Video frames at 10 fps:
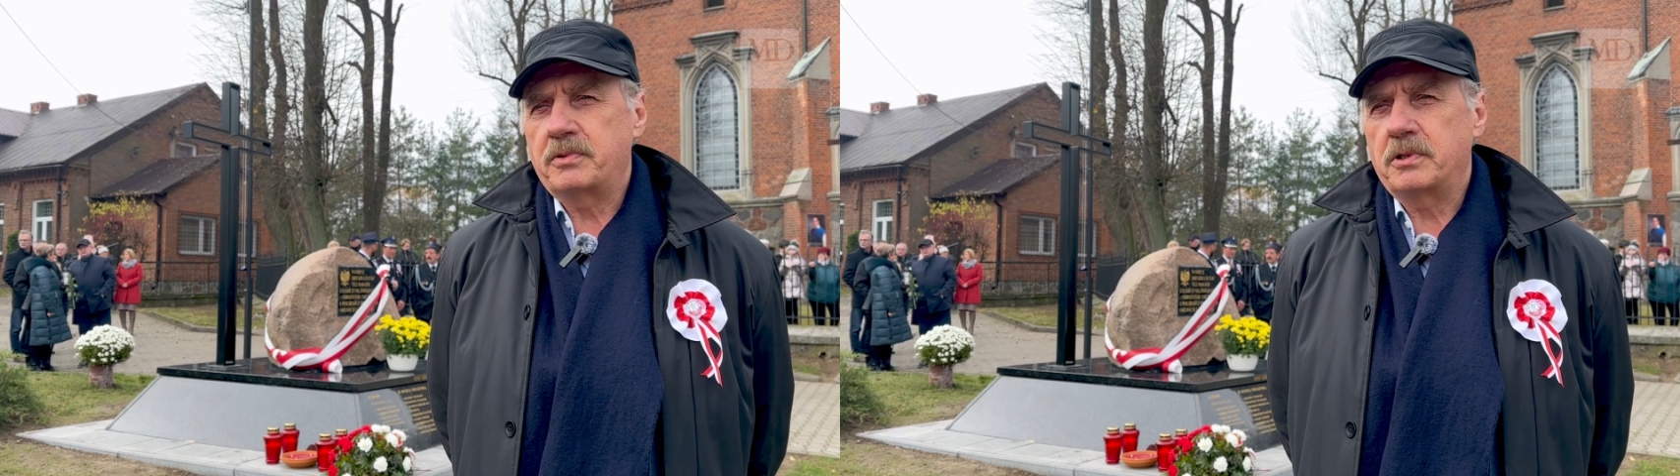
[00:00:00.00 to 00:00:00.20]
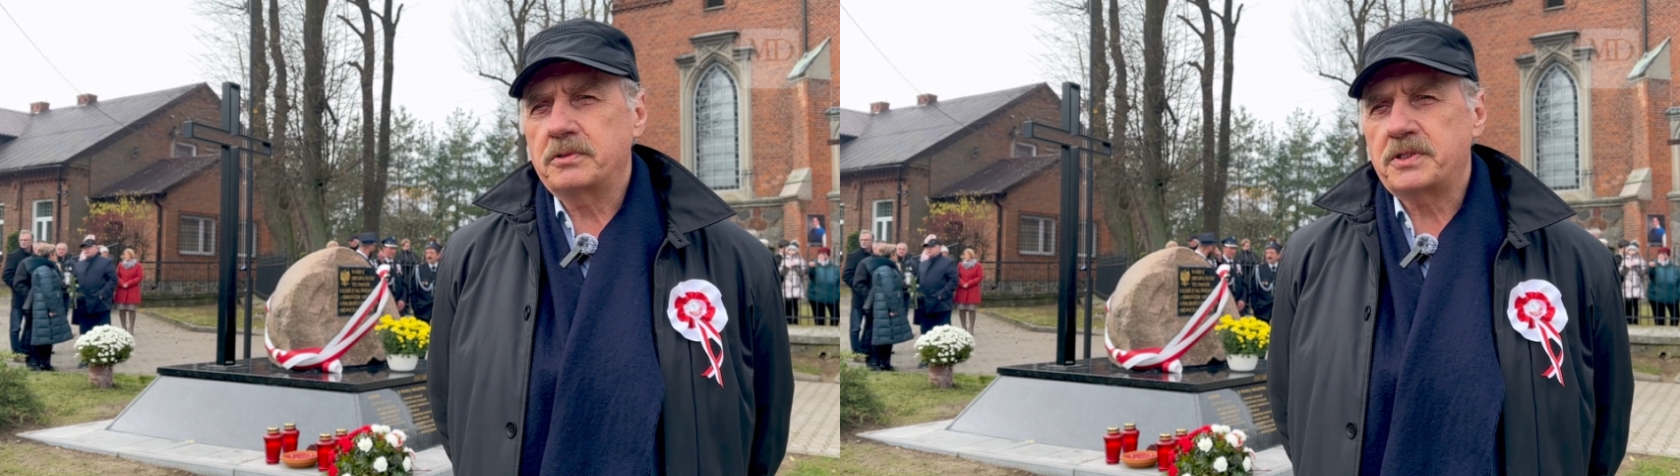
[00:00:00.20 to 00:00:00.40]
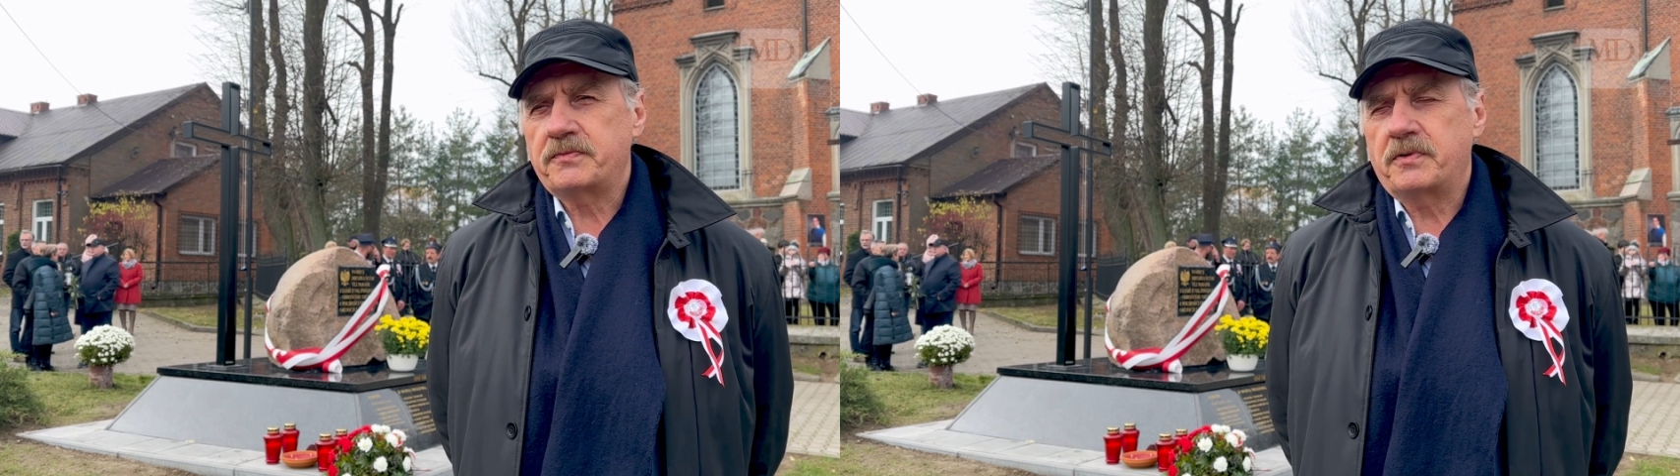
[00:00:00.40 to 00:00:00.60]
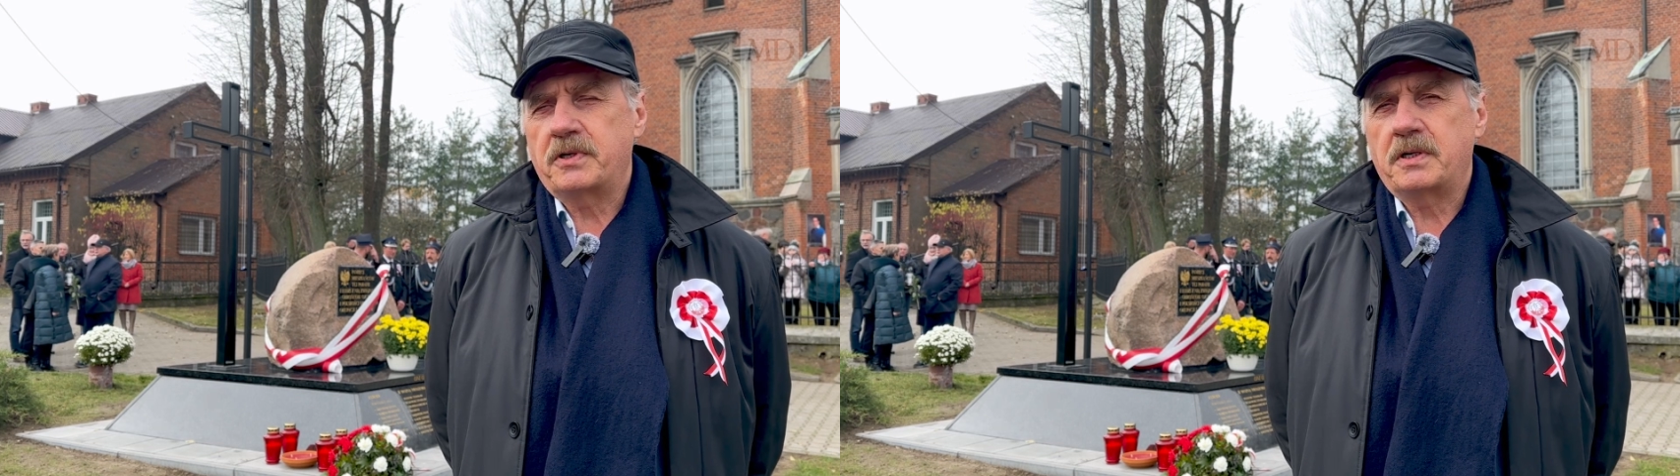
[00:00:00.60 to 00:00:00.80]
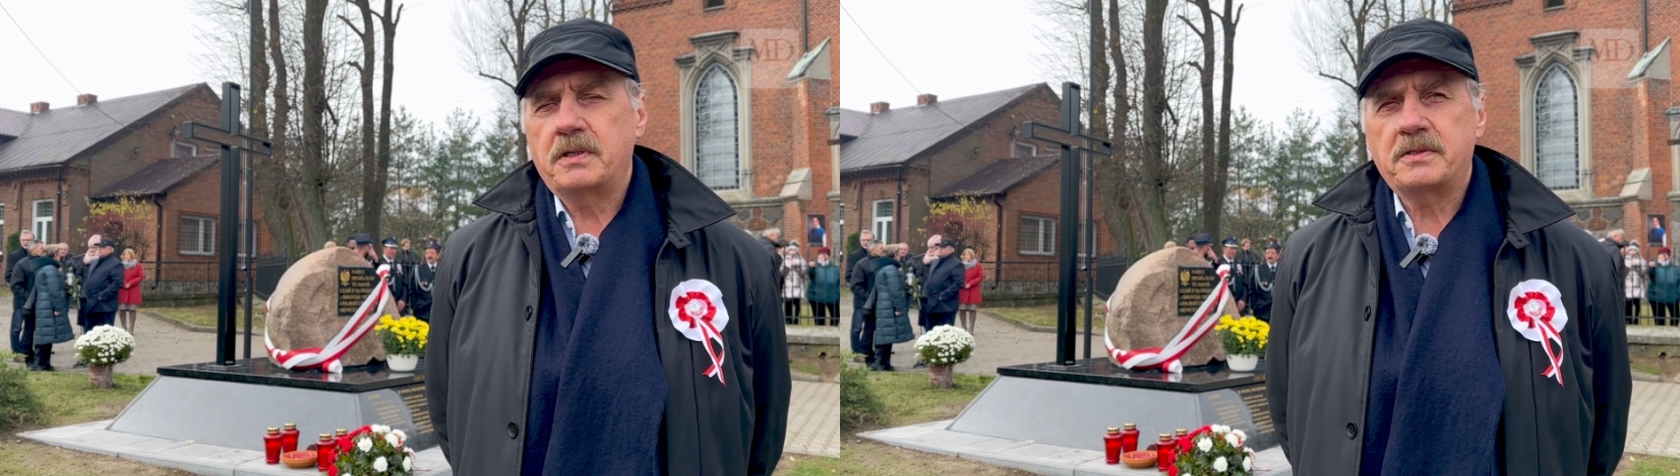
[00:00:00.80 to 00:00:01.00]
było te
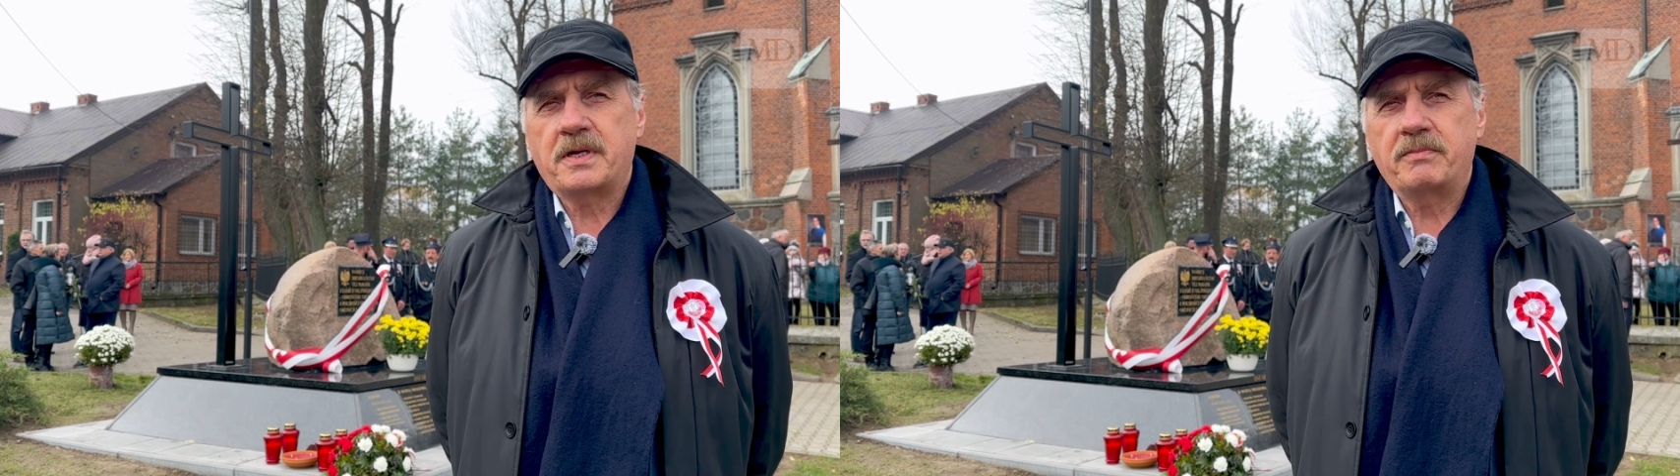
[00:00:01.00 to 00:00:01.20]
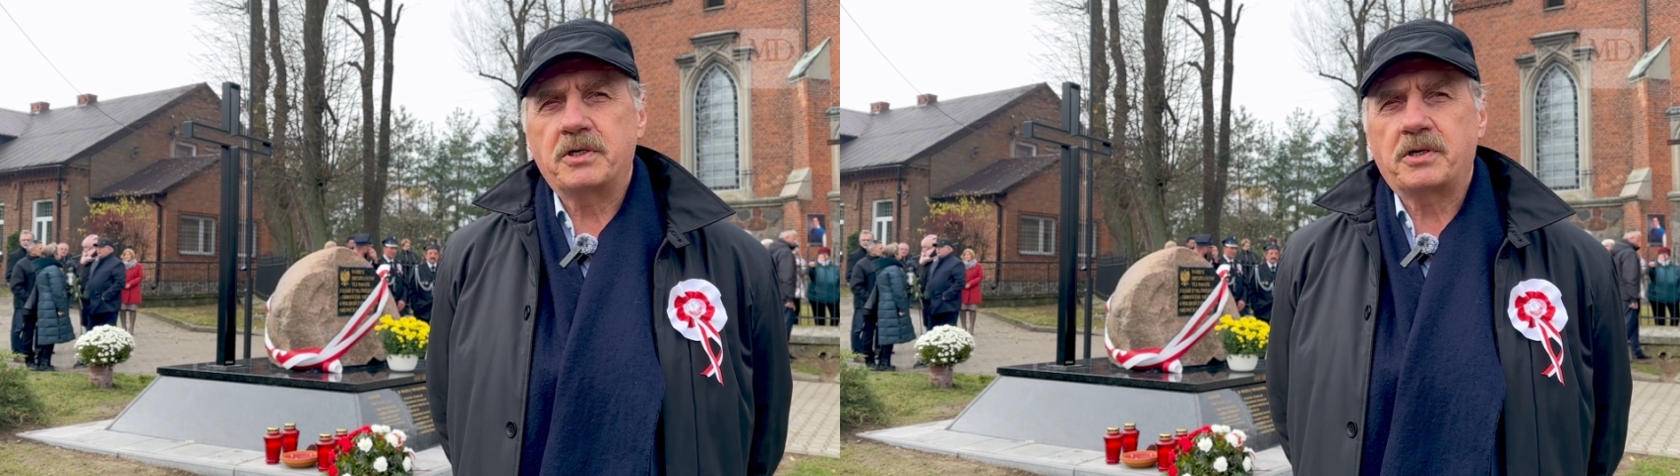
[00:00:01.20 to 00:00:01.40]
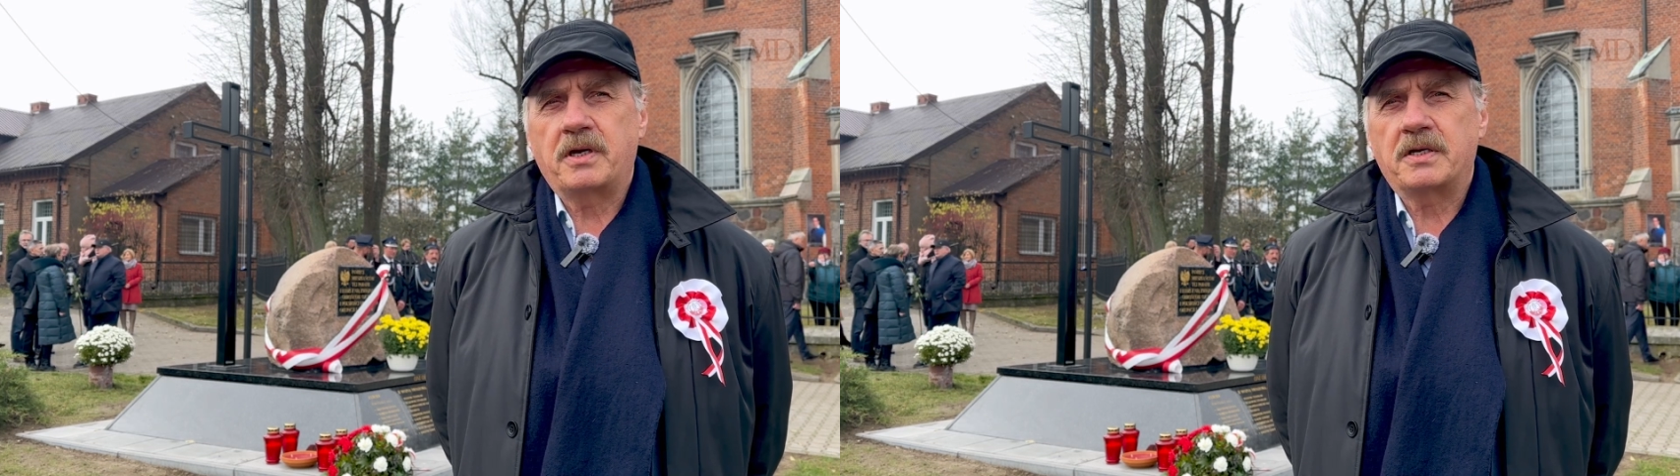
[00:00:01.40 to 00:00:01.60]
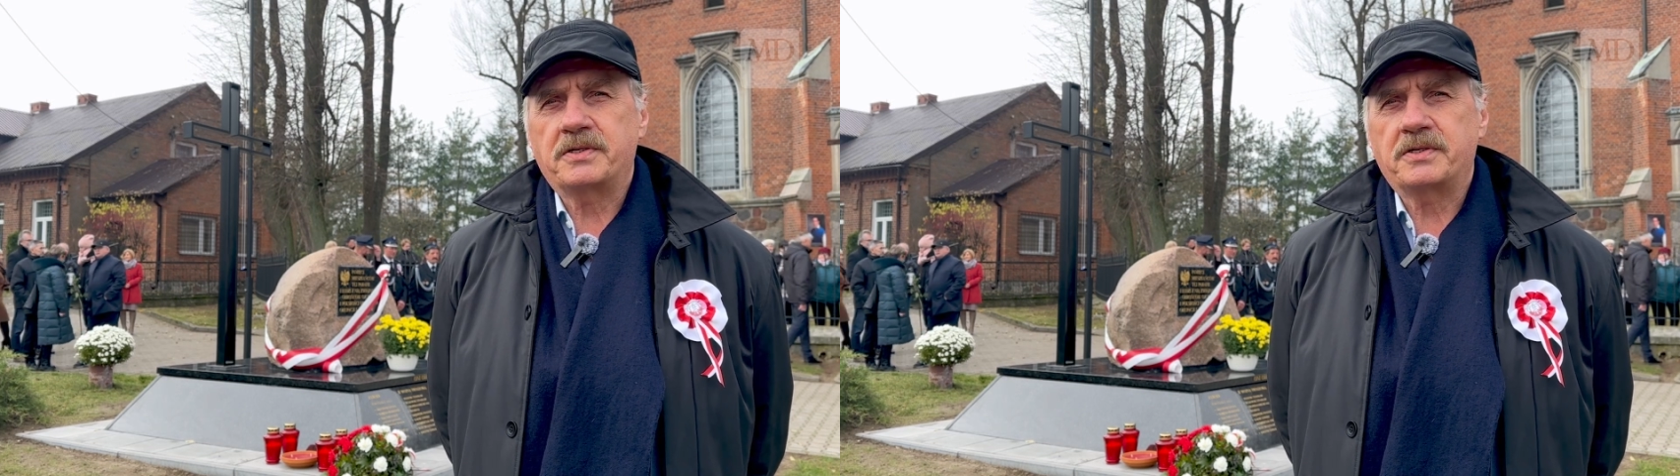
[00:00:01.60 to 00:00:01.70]
swoje zamierzenia